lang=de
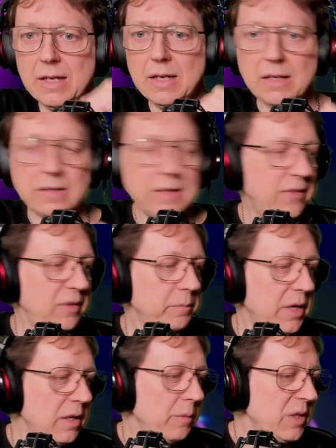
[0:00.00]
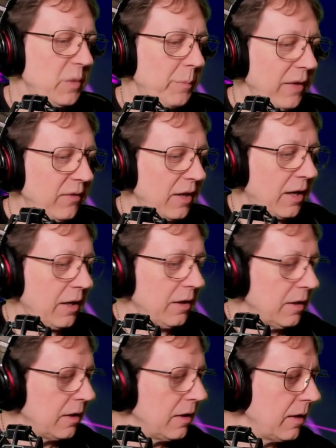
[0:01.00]
Den sieht man nämlich besser
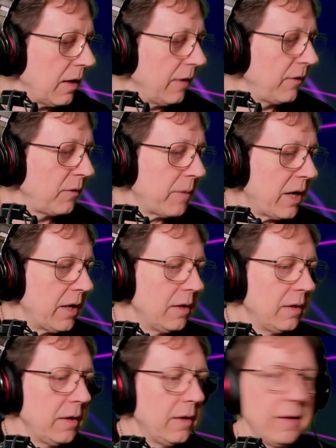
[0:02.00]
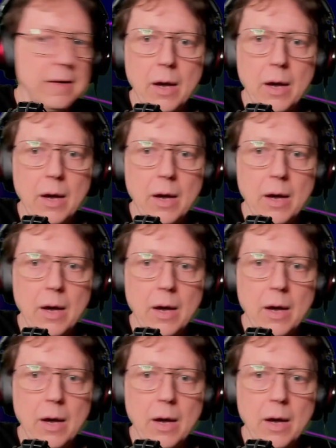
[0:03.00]
als meinen äh,